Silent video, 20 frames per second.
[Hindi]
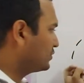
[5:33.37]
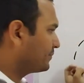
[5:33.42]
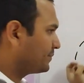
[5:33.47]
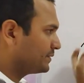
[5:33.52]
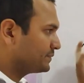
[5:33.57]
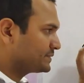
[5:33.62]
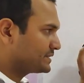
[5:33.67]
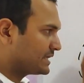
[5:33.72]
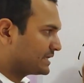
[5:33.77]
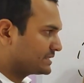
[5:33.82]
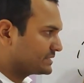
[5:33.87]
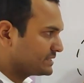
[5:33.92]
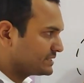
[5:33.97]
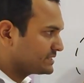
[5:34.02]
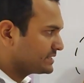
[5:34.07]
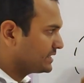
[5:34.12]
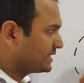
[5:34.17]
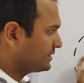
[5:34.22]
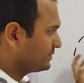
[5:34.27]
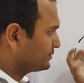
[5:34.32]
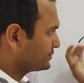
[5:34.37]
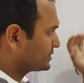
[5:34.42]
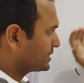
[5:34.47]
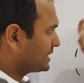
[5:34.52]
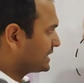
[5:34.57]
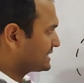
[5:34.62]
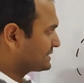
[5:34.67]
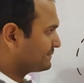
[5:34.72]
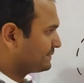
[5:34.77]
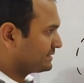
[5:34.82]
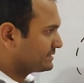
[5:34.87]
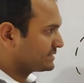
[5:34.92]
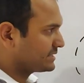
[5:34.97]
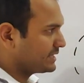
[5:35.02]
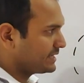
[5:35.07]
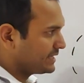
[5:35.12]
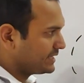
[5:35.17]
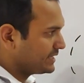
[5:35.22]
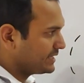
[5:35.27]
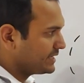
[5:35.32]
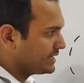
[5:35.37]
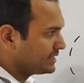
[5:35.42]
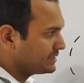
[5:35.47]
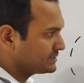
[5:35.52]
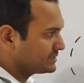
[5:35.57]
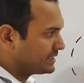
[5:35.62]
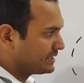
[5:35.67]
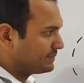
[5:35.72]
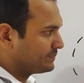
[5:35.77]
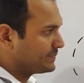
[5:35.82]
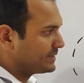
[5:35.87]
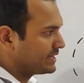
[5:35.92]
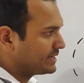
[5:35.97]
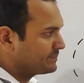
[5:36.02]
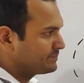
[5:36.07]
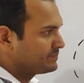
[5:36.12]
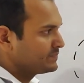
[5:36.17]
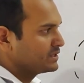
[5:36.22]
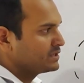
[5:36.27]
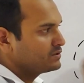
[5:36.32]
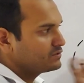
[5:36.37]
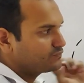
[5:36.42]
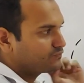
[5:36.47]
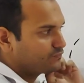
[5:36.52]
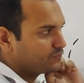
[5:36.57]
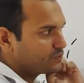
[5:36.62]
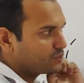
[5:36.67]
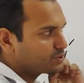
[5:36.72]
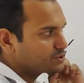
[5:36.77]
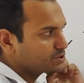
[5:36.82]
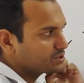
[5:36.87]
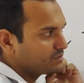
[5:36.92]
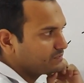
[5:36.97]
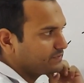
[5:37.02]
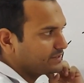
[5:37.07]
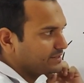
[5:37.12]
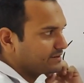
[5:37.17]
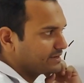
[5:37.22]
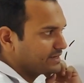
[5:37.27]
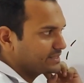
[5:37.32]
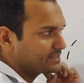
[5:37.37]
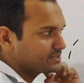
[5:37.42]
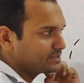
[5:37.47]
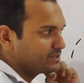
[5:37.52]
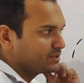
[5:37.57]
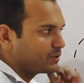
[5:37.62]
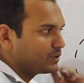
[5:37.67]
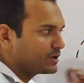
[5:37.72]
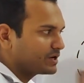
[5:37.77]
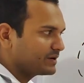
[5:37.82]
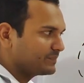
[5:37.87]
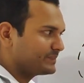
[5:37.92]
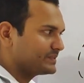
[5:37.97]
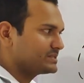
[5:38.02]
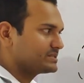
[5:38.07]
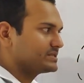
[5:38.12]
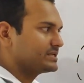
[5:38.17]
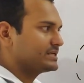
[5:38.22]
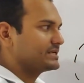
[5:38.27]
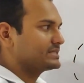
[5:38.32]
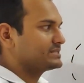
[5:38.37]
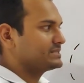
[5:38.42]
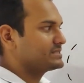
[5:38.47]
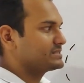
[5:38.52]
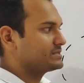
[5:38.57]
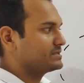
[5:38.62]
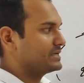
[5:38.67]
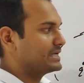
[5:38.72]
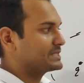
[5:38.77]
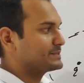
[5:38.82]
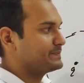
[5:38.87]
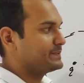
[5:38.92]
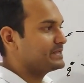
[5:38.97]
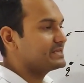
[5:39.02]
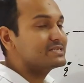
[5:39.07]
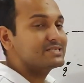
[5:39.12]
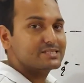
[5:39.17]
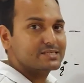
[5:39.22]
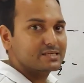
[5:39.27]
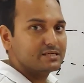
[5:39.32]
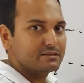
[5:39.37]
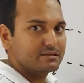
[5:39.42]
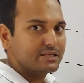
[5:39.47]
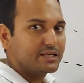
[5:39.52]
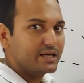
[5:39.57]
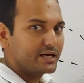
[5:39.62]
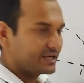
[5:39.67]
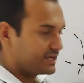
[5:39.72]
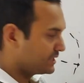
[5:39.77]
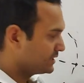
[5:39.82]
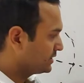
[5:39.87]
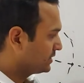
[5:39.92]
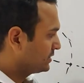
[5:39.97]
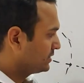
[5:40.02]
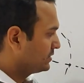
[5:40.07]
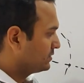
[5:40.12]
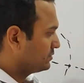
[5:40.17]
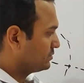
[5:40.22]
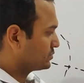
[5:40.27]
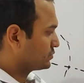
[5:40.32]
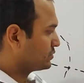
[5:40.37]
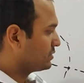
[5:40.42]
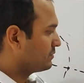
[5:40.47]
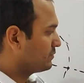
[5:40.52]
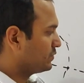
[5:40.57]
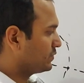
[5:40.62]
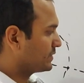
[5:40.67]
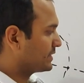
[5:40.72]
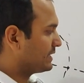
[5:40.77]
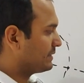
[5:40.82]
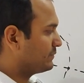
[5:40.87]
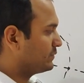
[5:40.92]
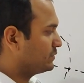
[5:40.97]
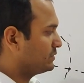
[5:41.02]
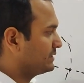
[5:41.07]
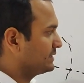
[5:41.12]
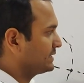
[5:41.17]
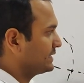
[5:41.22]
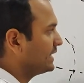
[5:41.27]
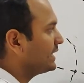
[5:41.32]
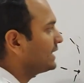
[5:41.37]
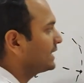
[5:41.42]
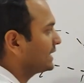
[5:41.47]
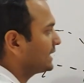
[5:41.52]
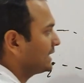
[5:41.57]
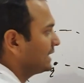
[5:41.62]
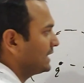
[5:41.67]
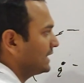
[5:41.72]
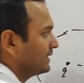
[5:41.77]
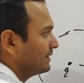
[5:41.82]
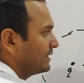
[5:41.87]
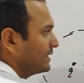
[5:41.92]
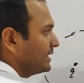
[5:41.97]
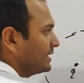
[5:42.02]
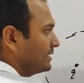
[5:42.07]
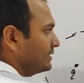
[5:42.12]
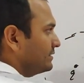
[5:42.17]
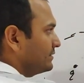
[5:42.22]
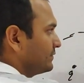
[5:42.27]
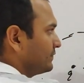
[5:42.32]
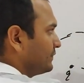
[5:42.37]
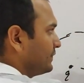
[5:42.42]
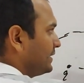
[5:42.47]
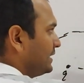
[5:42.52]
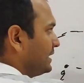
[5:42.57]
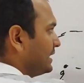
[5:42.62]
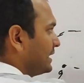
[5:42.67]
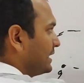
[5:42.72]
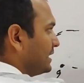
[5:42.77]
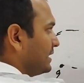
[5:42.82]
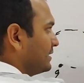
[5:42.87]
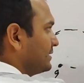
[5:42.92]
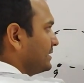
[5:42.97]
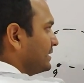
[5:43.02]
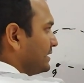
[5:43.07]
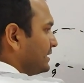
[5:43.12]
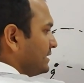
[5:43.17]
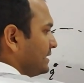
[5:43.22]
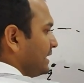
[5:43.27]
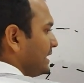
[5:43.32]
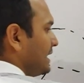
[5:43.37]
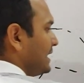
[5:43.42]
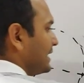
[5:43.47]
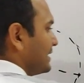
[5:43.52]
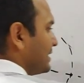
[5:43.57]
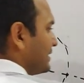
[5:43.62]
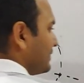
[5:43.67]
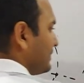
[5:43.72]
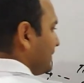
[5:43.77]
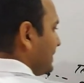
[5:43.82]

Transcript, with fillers: ग्रुप ऑफ चार्जेस हैं उसके आसपास का एरिया जहां पे फोर्स ऑफ अट्रैक्शन और रिपल्सन एक्सपीरियंस करता है उसको हम लोग क्या बोल देते हैं इलेक्ट्रिक फील्ड कहलाते हैं ये इलेक्ट्रिक